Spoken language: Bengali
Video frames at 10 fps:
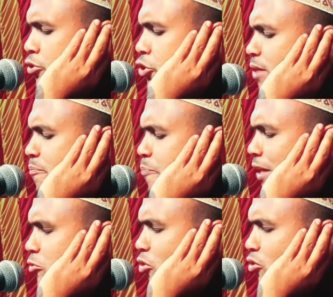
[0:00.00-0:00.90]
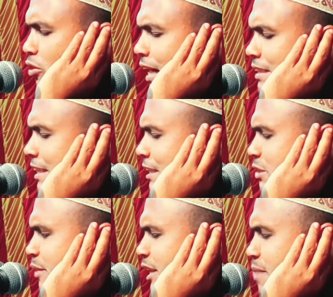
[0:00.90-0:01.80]
সম্পদ কোনো কাজে
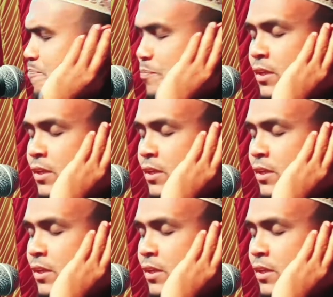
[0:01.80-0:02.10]
আসবে না